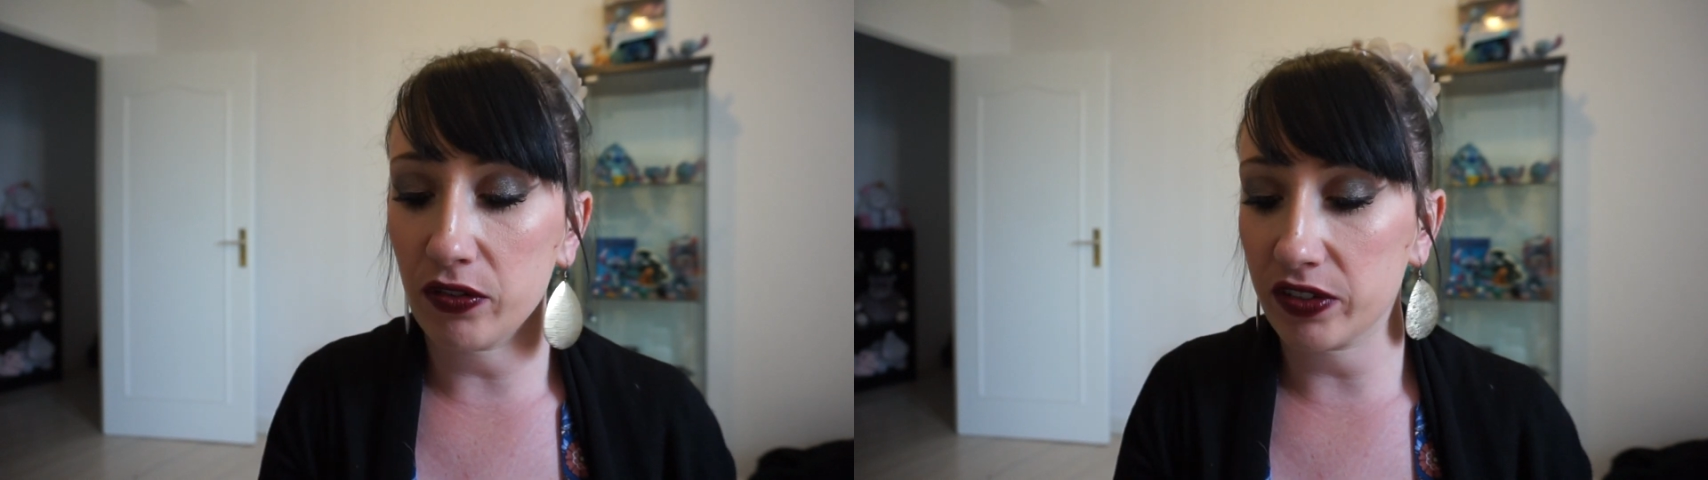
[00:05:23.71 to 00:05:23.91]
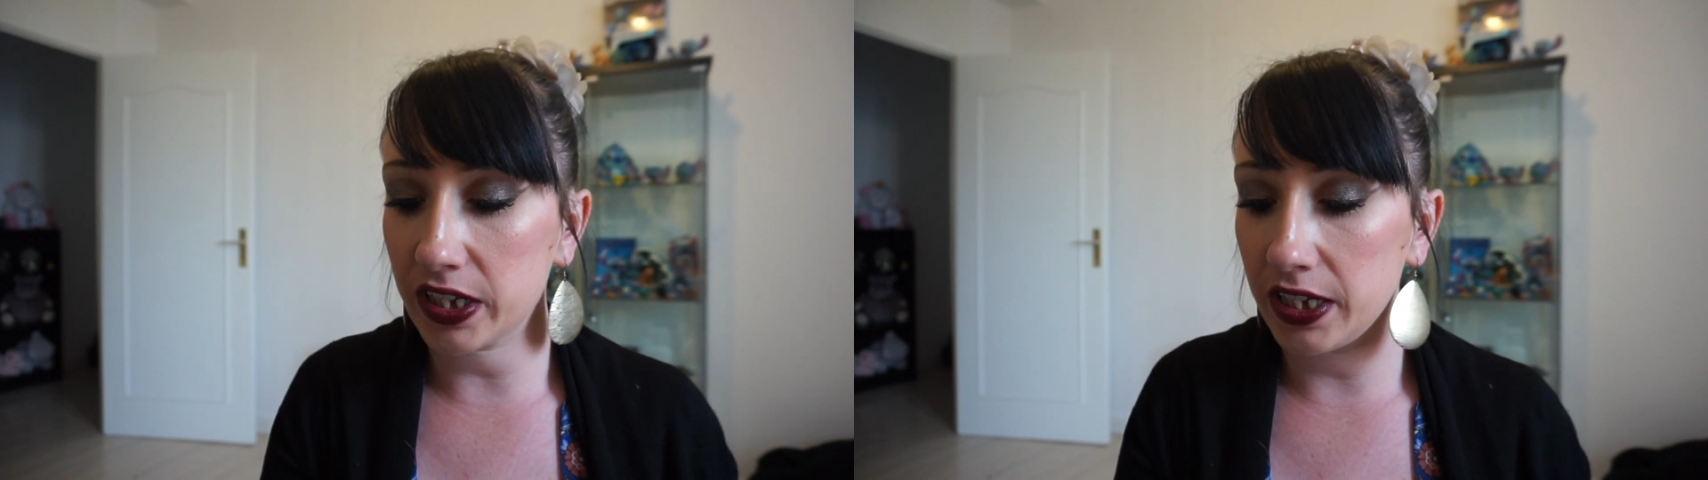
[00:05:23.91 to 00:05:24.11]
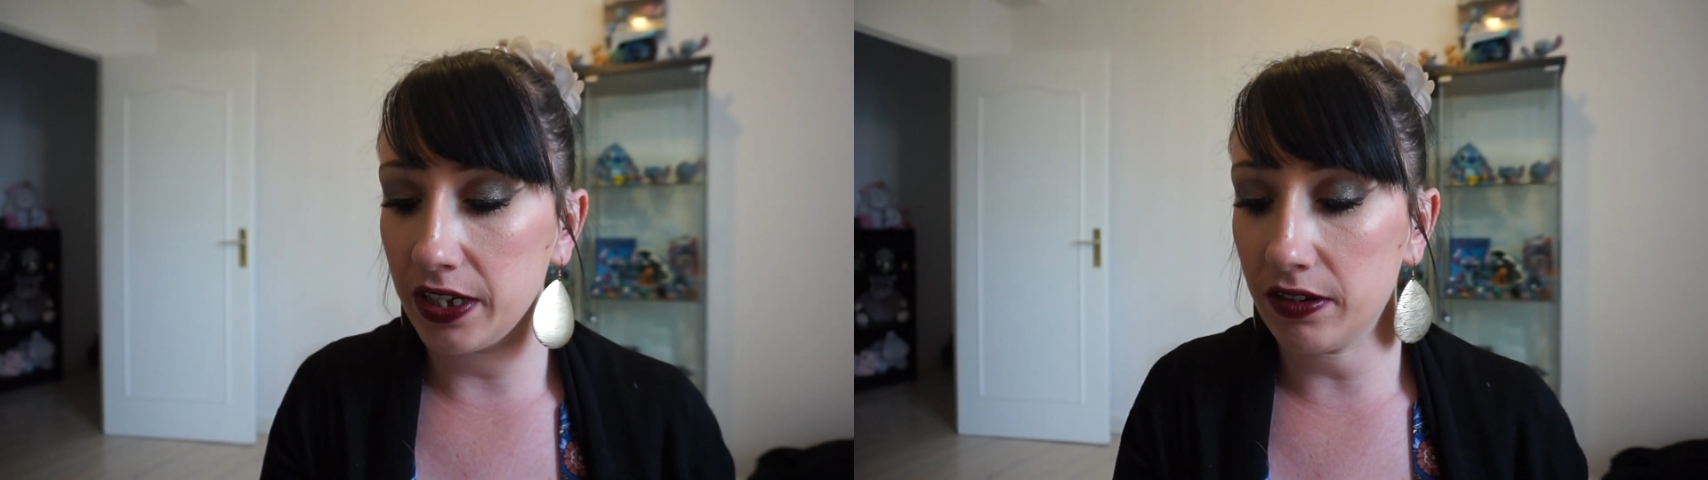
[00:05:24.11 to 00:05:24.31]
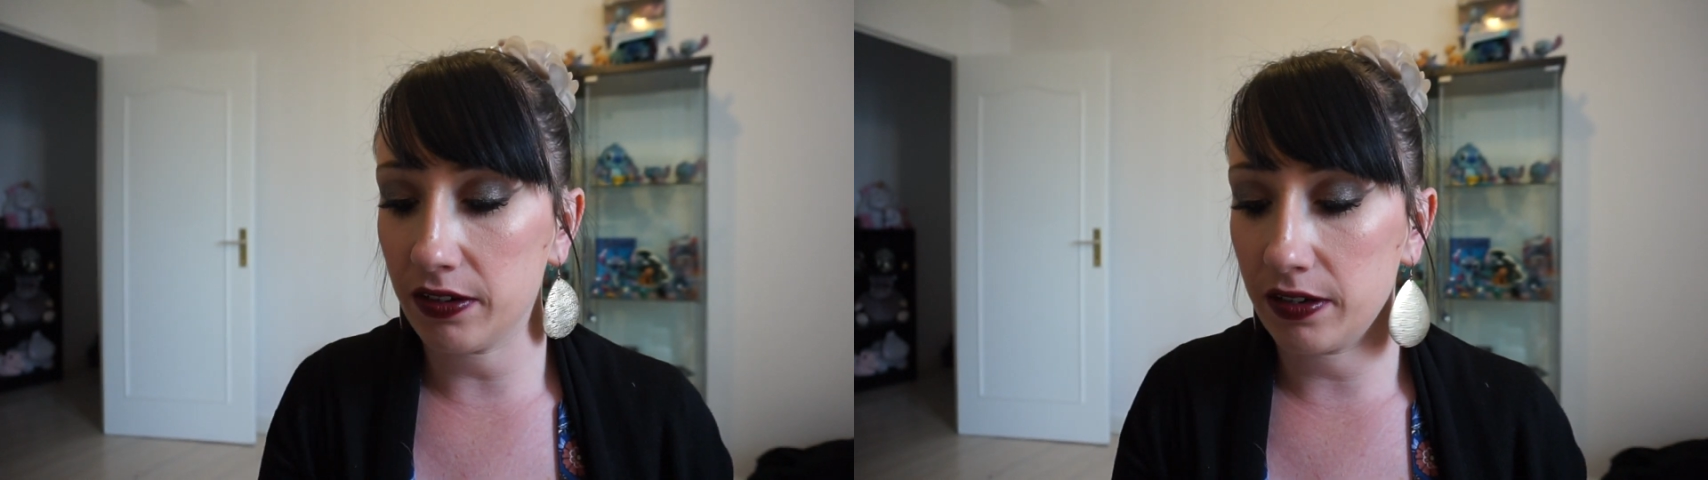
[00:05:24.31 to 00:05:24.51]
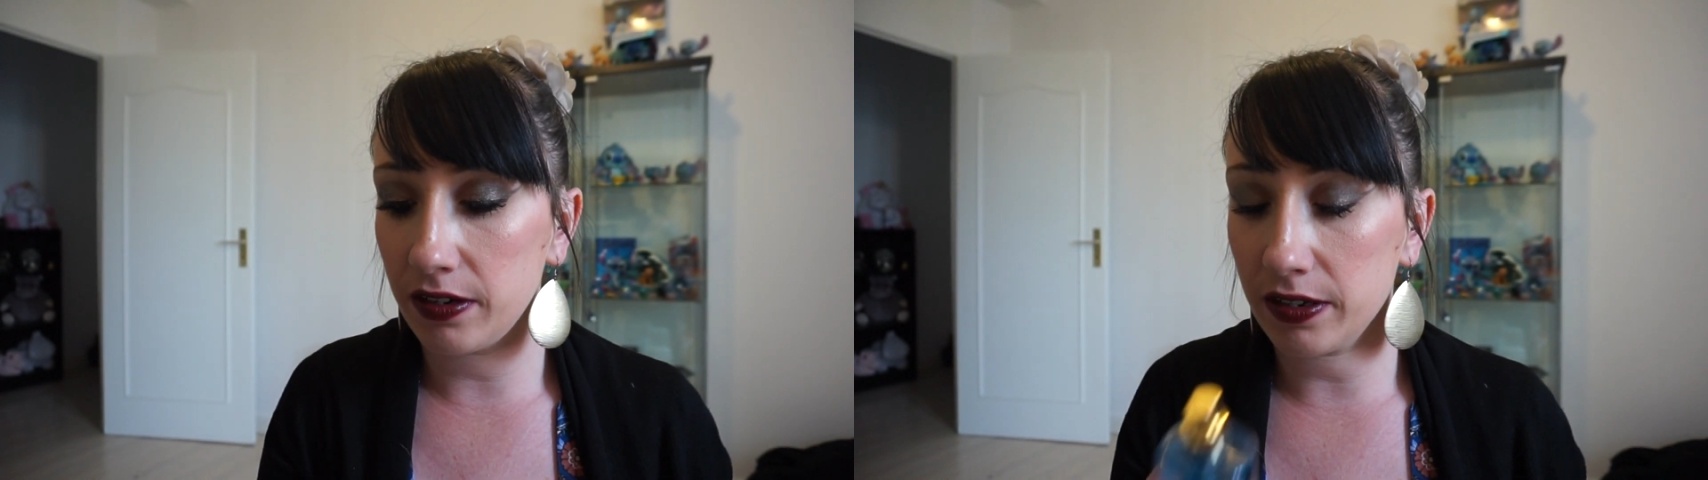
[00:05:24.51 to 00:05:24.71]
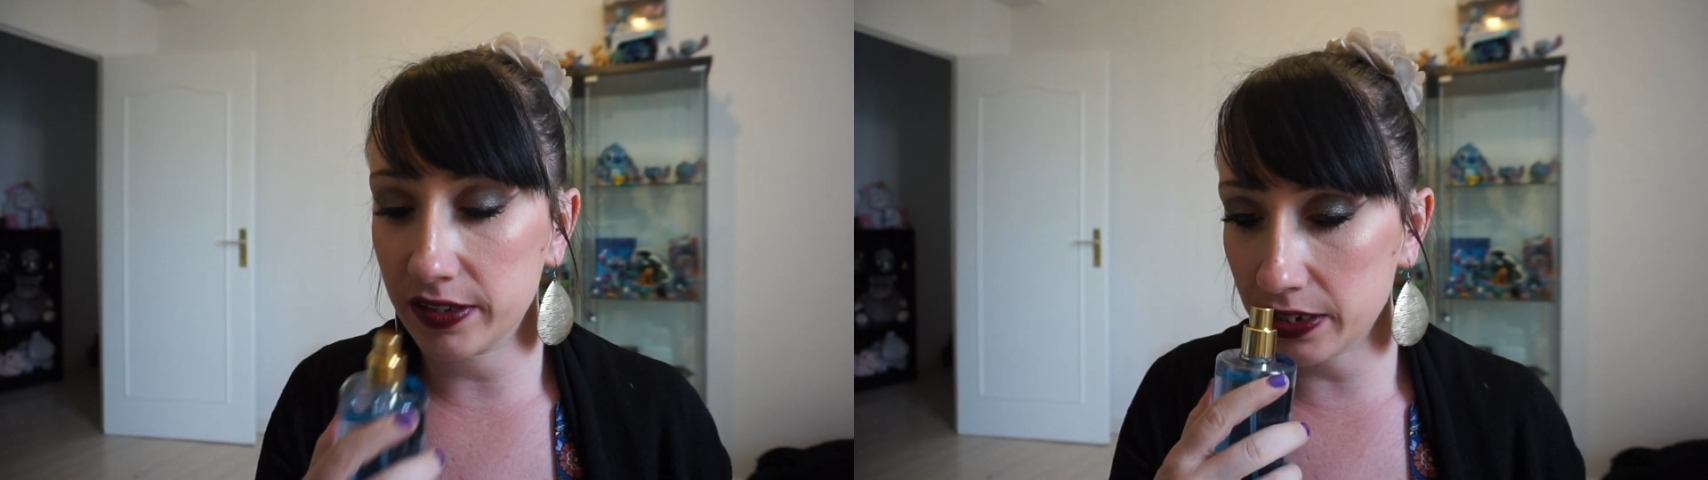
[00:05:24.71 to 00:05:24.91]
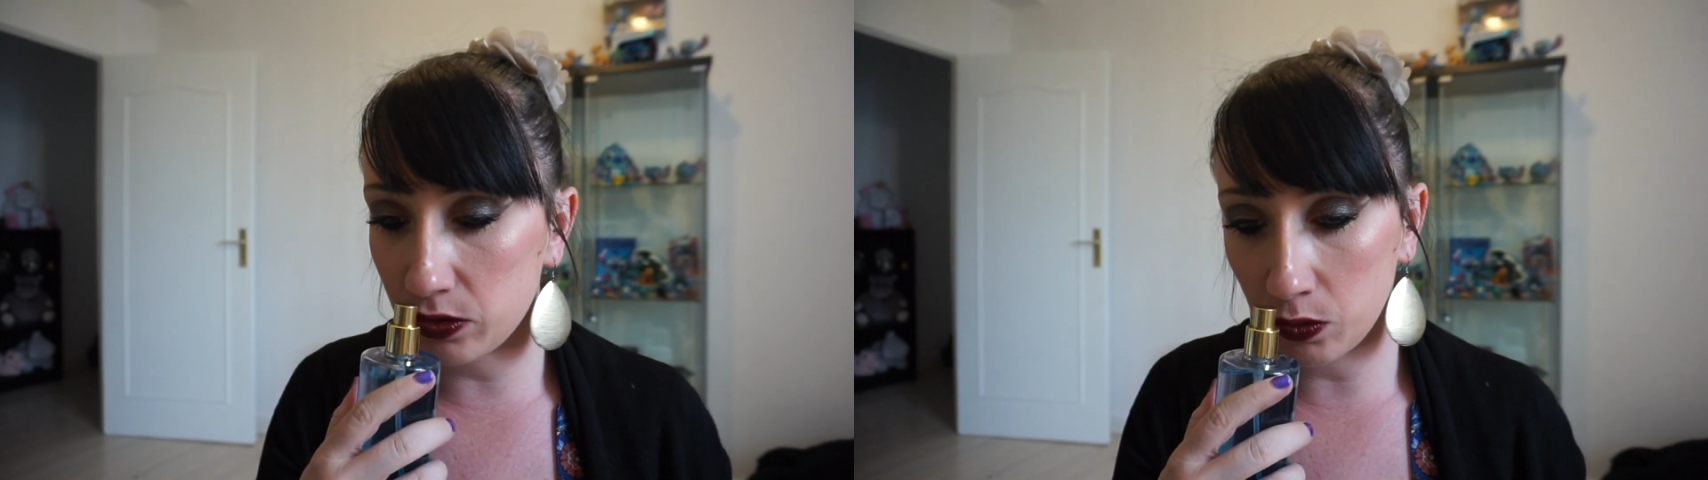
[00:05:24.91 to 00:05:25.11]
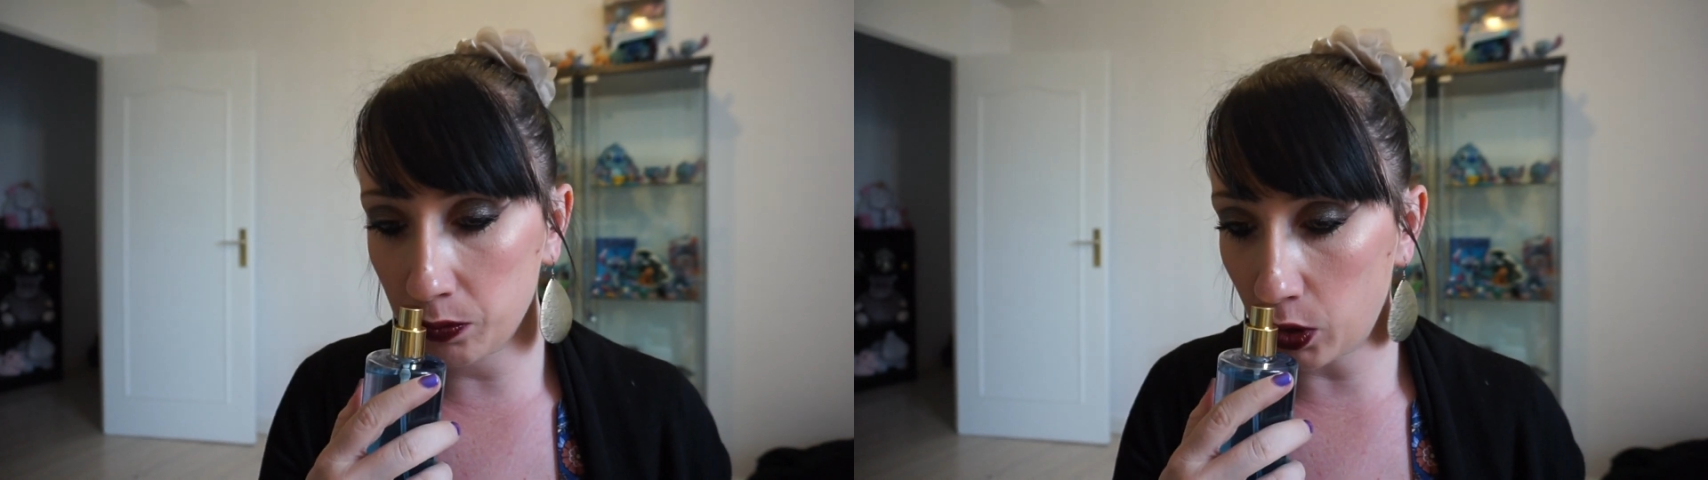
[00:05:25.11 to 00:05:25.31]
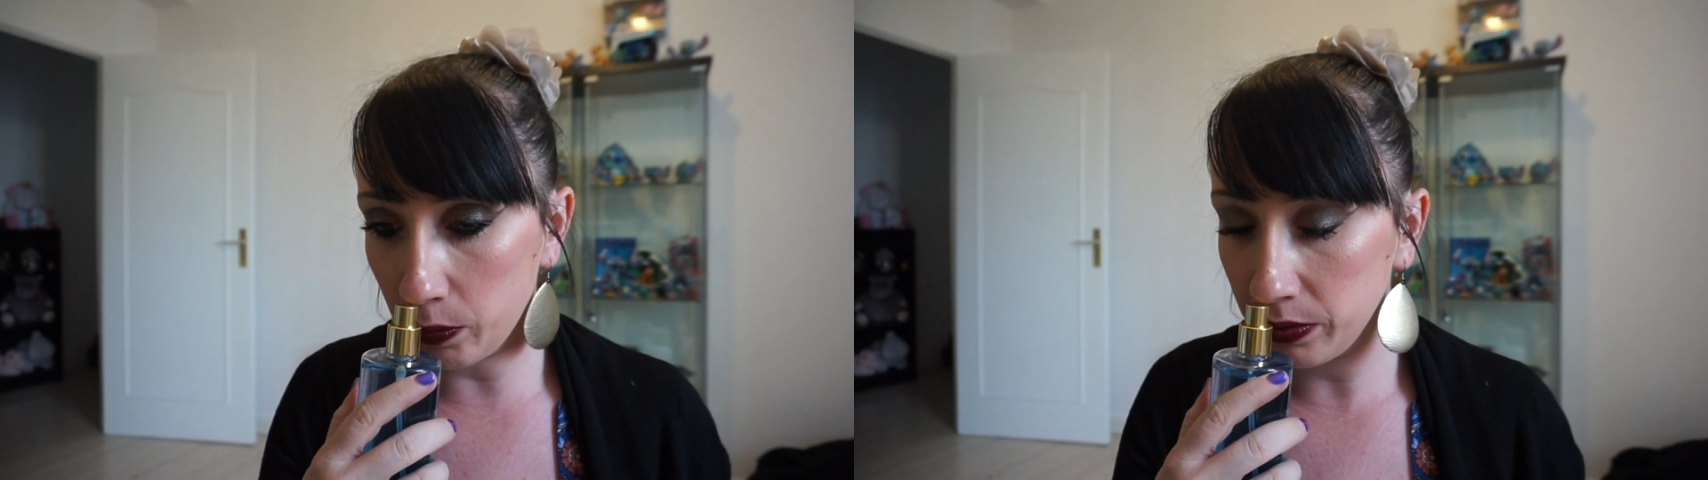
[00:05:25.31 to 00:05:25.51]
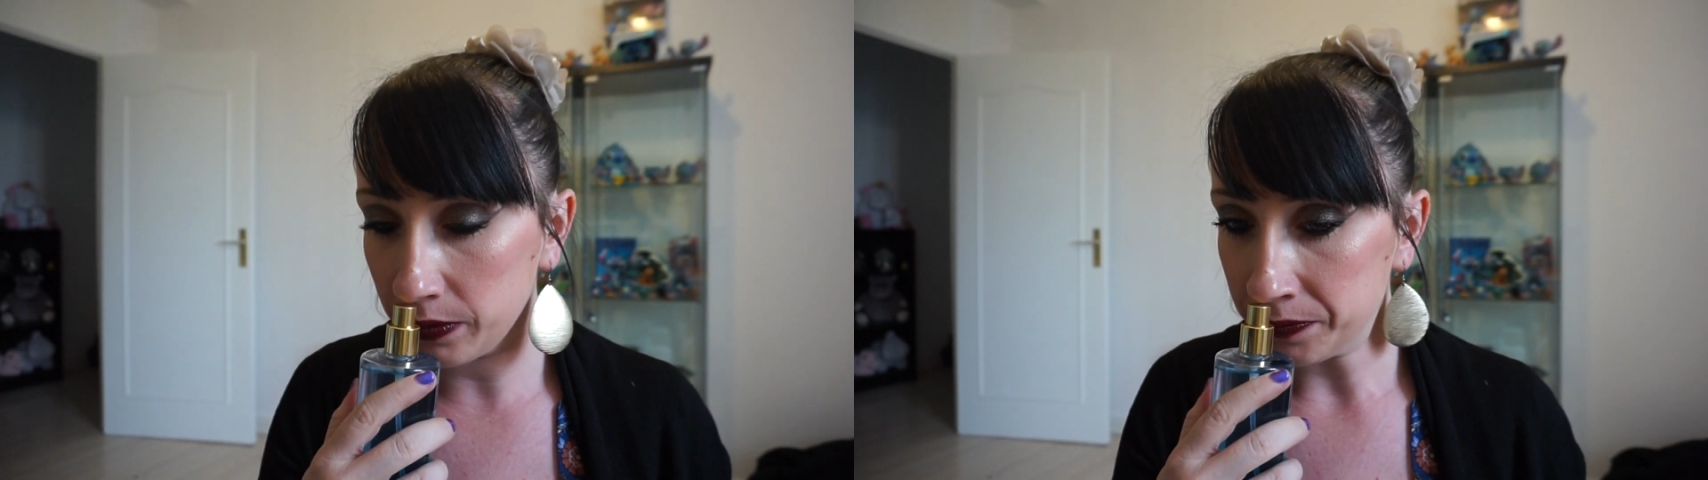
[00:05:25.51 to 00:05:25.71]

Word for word: frais, ça sent le propre.